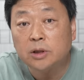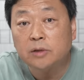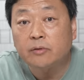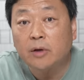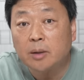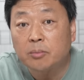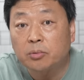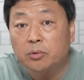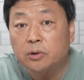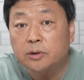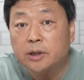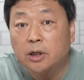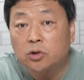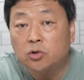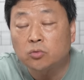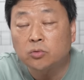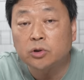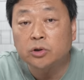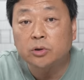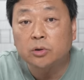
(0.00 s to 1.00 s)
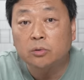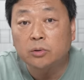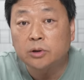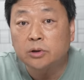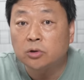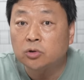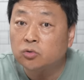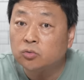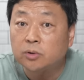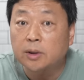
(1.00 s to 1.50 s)
纪委不是在中石油已
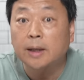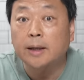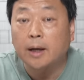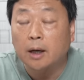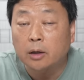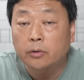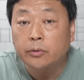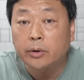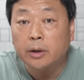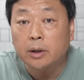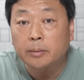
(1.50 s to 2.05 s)
经驻站两个月